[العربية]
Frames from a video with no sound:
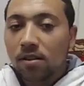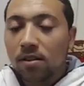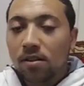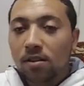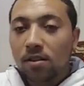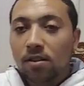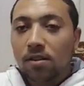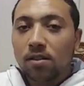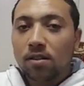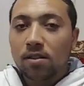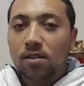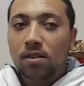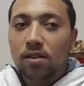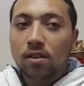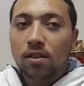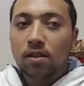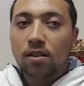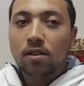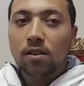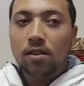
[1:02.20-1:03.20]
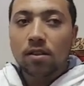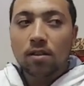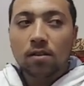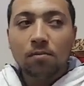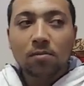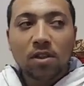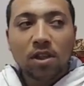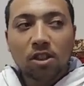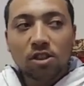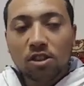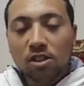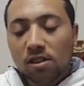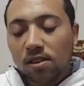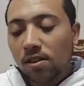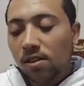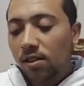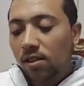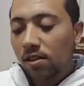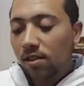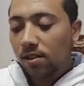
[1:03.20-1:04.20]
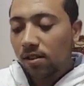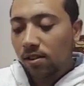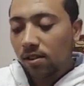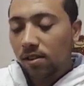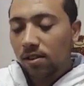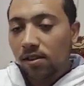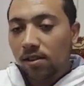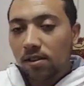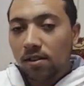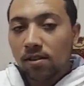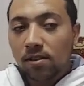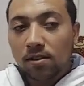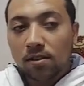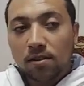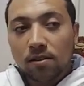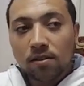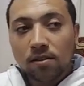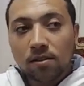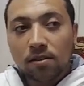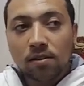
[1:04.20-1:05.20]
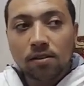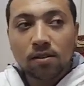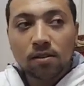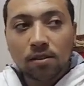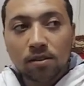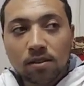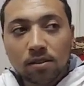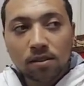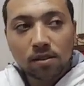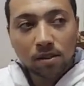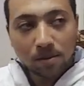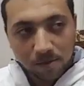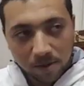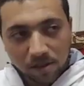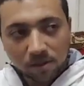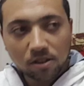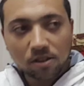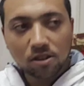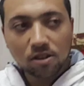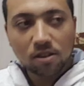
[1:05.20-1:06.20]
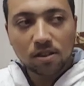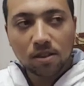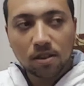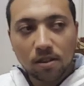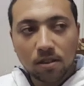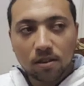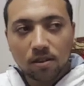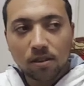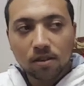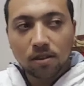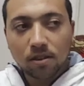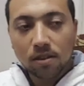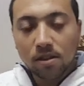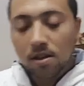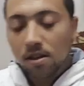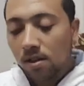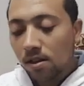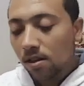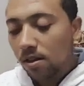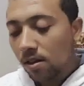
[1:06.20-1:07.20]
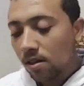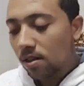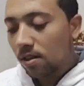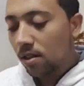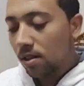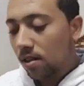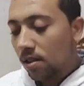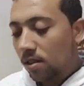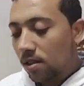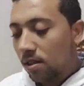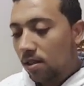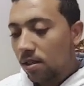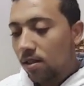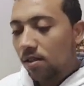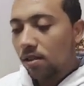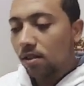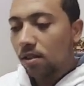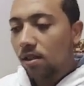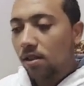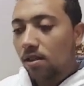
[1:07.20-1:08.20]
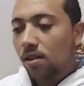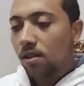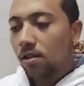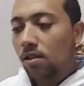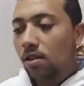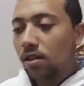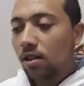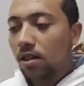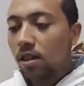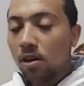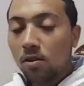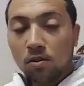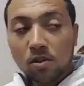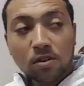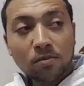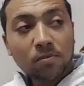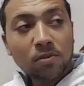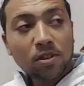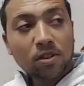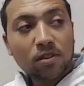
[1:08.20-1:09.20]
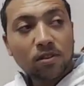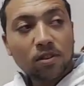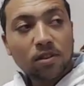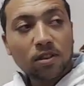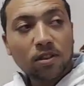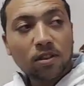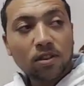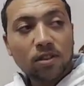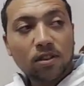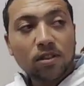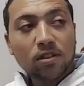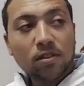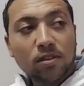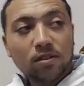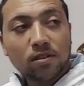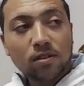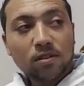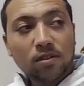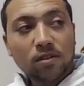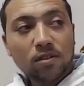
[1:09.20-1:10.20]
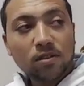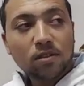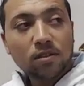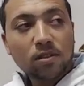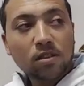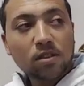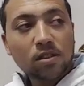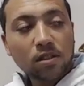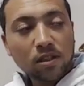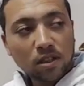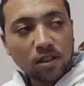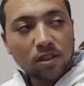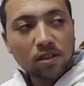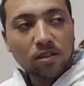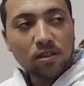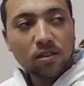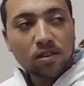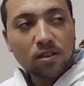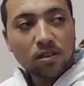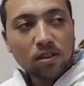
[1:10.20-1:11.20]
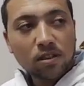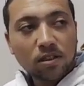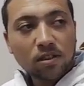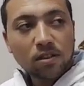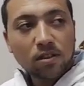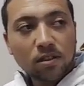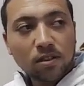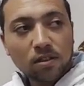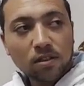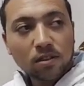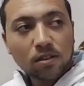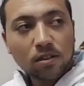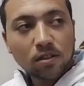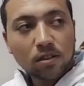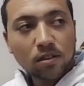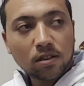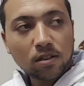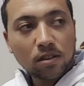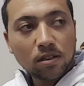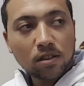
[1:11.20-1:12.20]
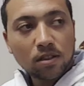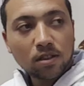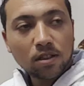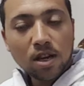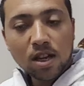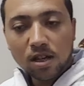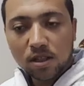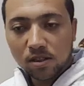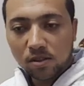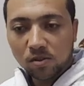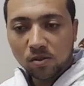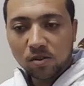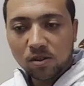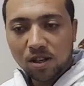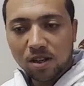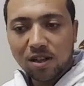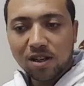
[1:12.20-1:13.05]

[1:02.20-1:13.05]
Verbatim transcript: حصل زمان من 10 سنين من 10 سنين يعني وانت عندك كان 17 16 سنه 17 سنه تمام ايه اللي حصل بقى حسيت بايه؟ آه، رجليا ورمت آه، انت الاول سخنت قلت لي سخنت سخنت كانت سخونيه جامده يعني؟ لا سخونيه